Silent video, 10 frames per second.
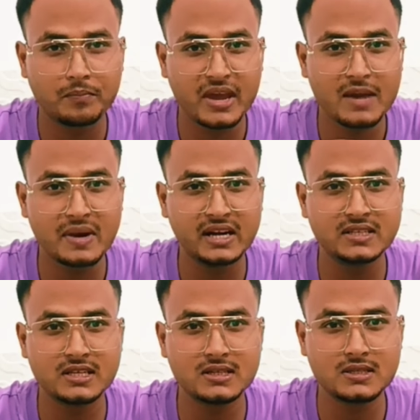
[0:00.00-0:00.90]
मैं ये
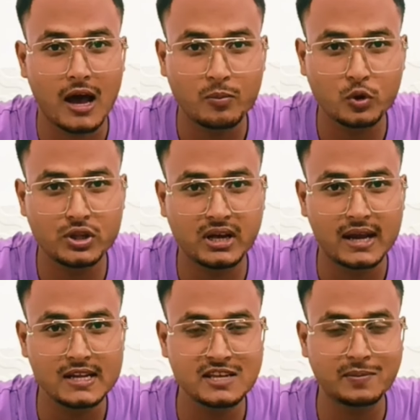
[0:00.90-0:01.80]
मेडिसिन आपको
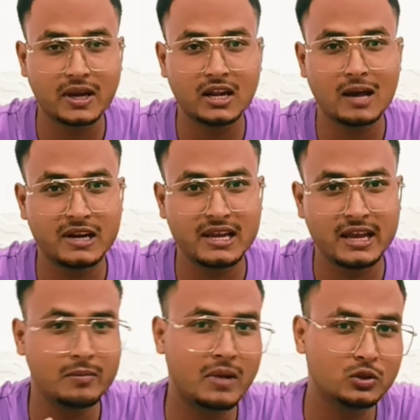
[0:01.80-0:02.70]
दिखाने से पहले आप पहले
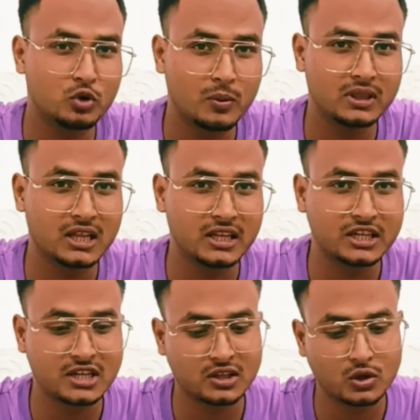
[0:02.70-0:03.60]
एक बात और बता देना
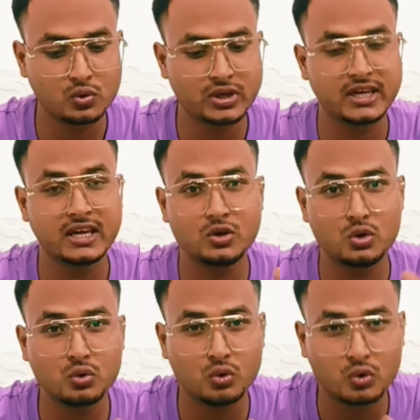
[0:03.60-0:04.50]
चाहता हूँ कि ये
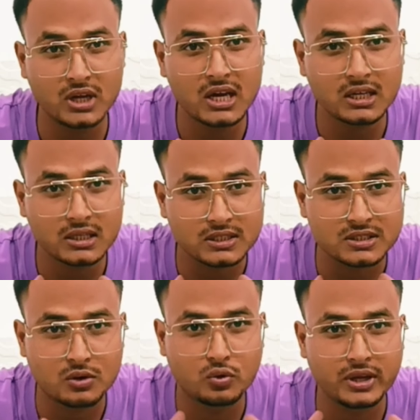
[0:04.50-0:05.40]
क्यों होना
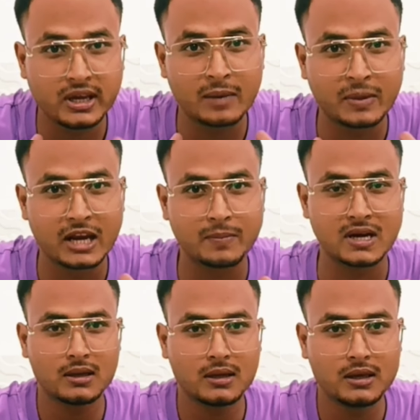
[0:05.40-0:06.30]
ज़रूरी है हमारे
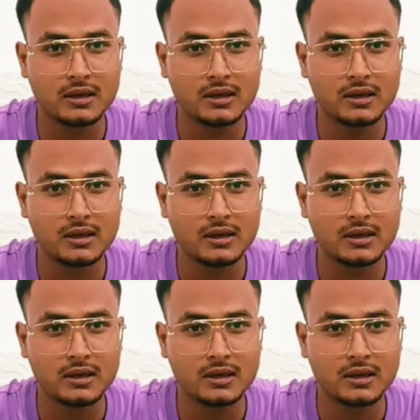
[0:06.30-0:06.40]
पास